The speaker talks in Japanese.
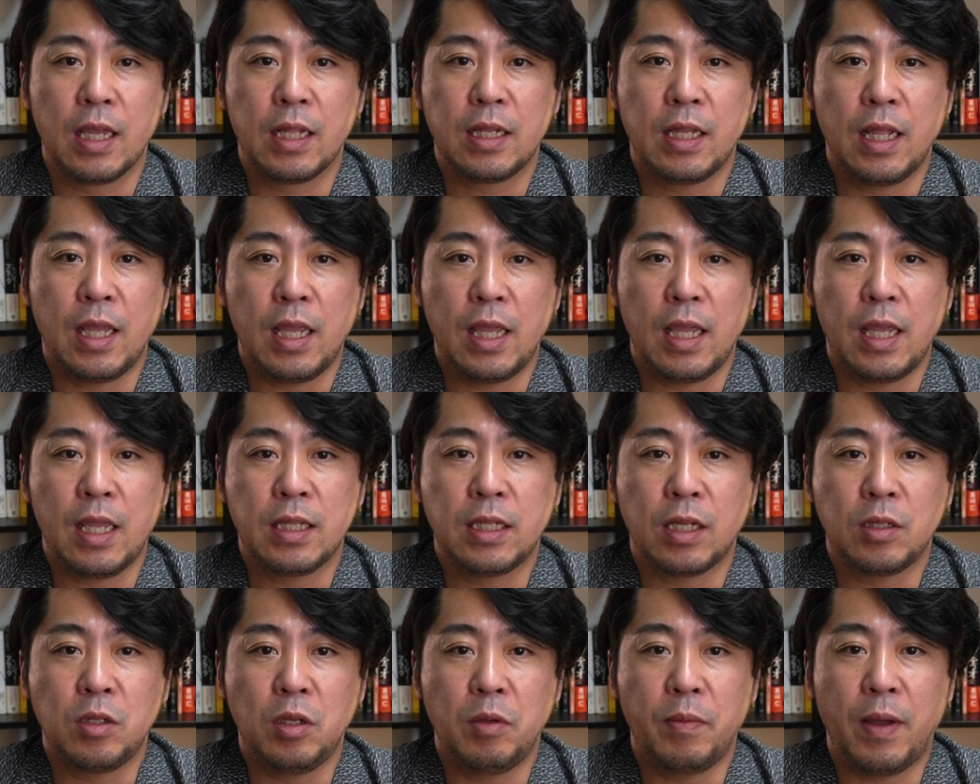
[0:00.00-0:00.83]

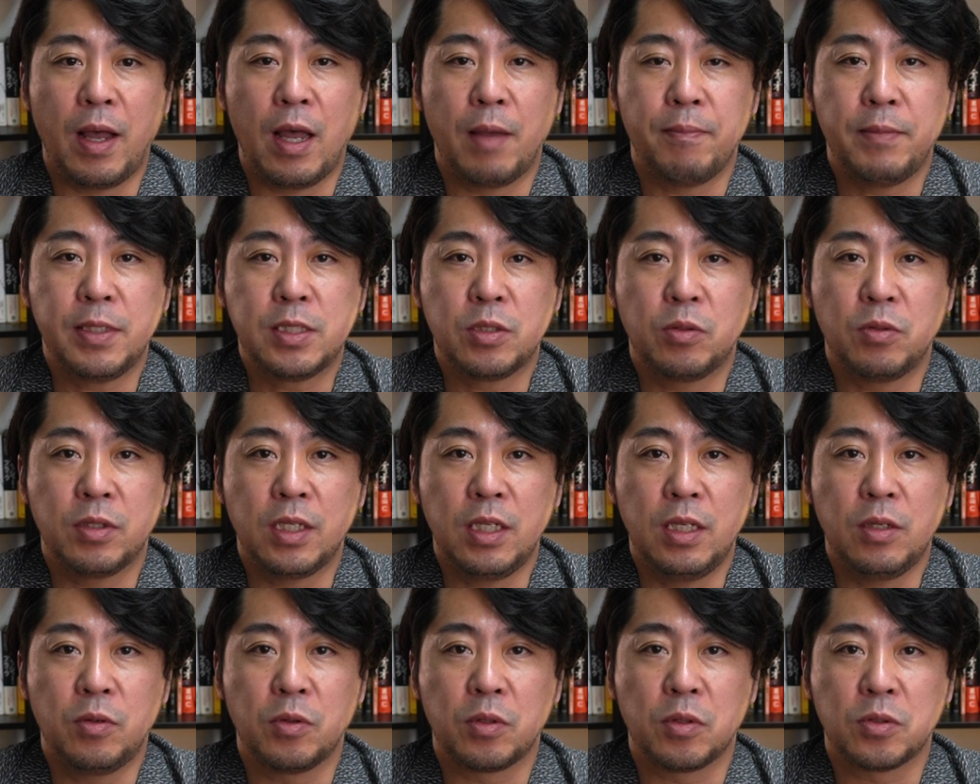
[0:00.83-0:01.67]
で、例えば、みずほ
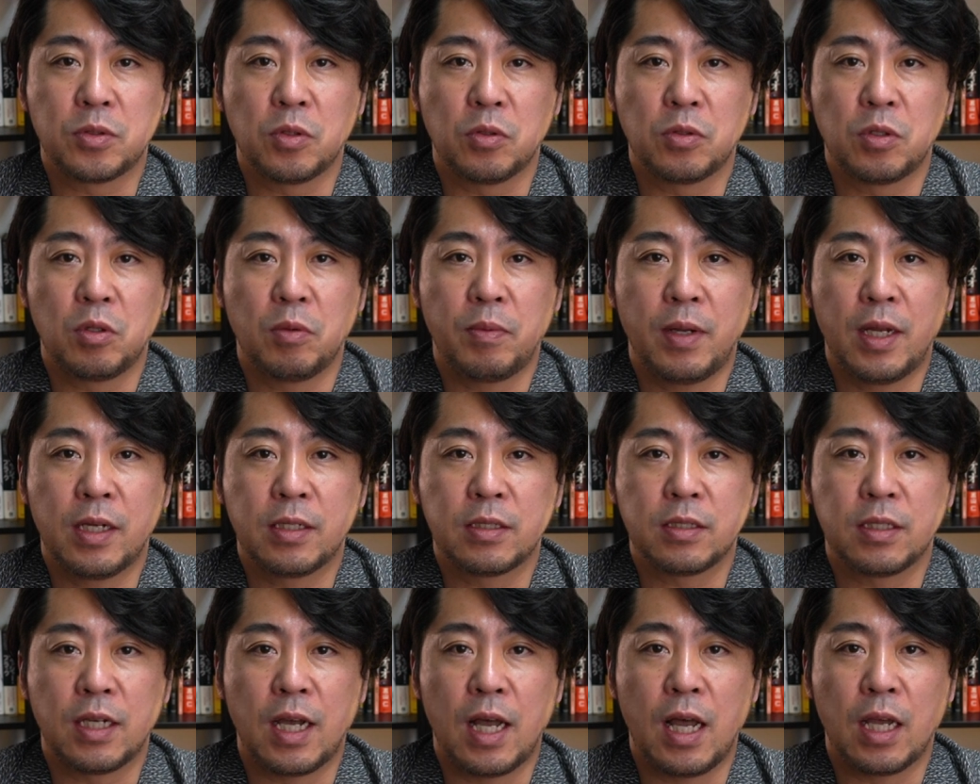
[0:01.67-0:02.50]
銀行と
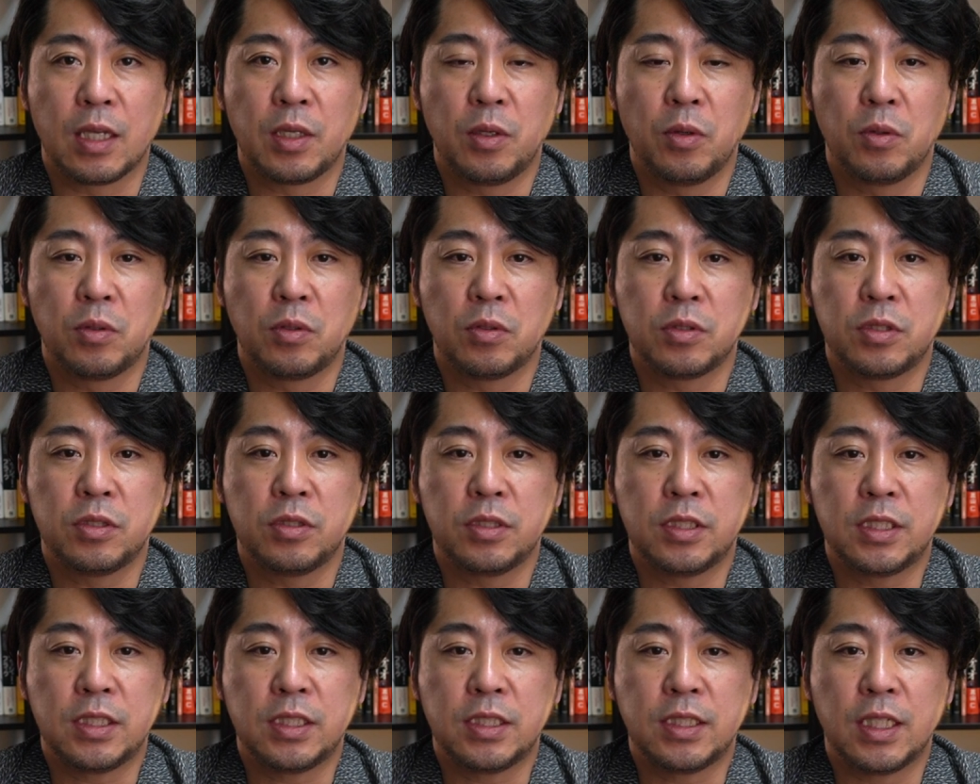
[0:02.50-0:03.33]
ソフトバンクが共同
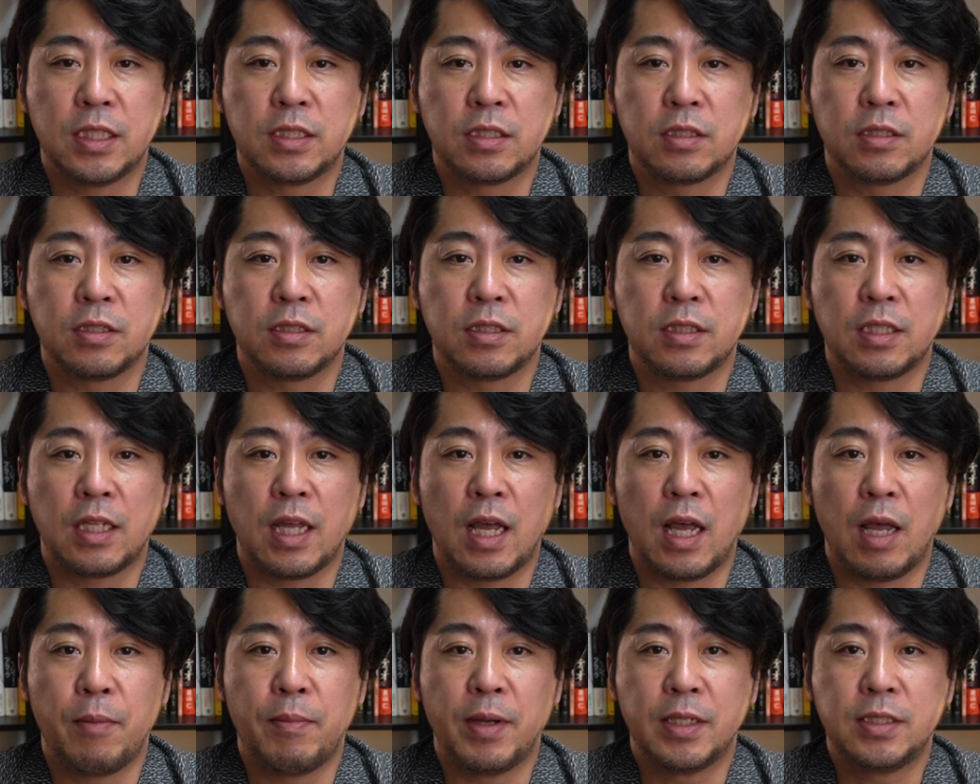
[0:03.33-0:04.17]
出資して作っ
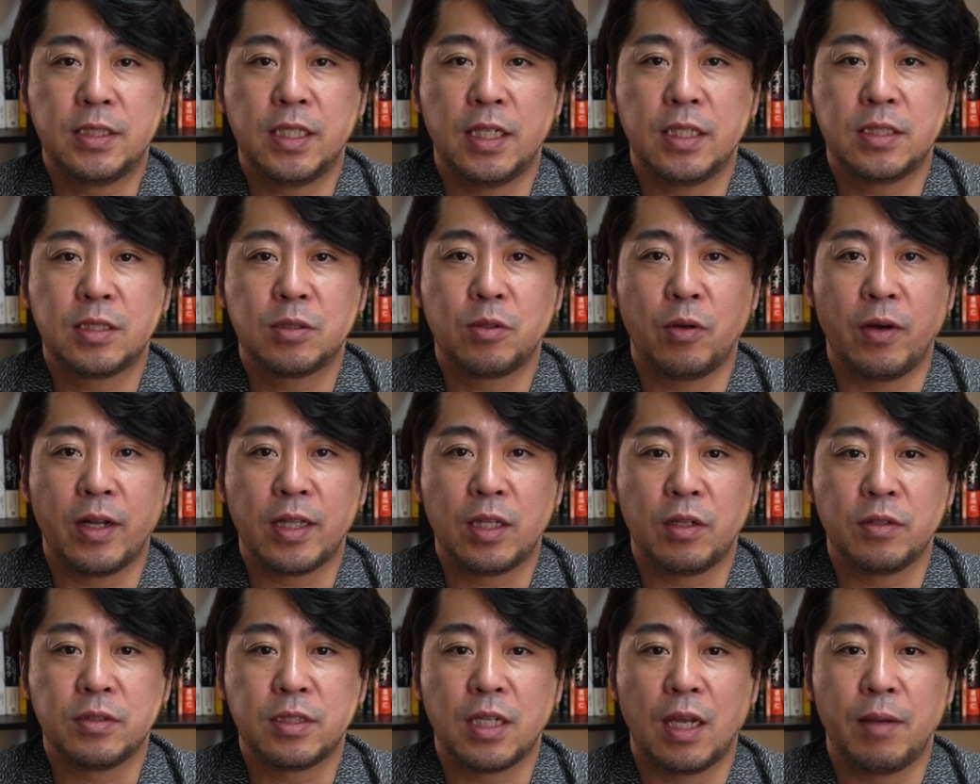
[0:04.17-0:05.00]
た、まあ、J
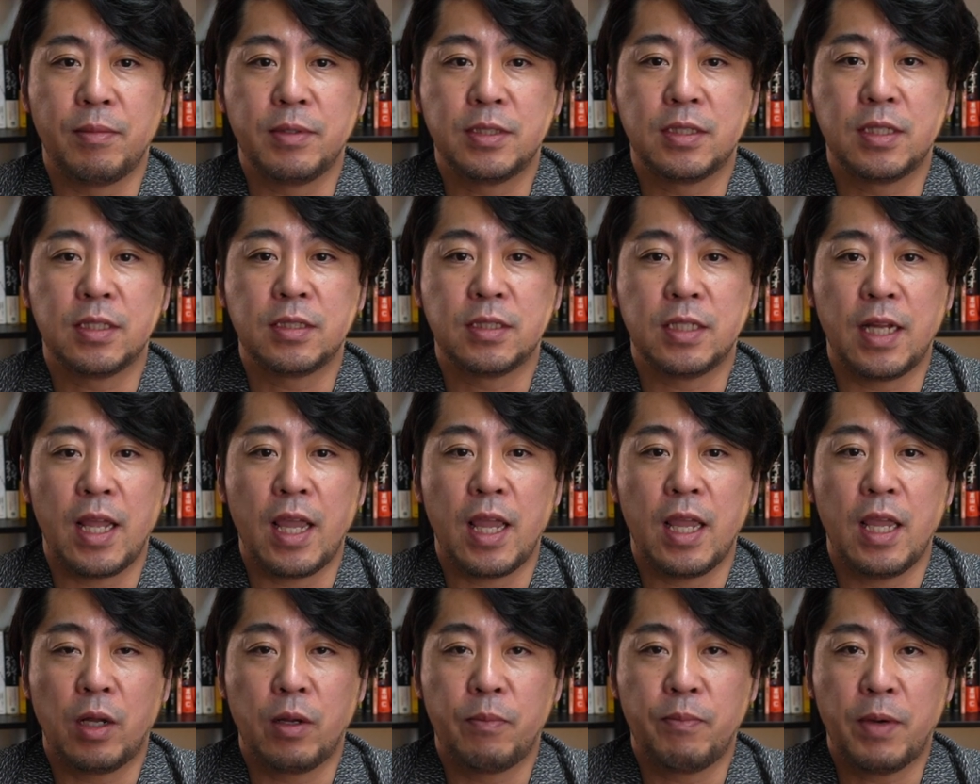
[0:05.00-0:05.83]
スコアというサービスですね。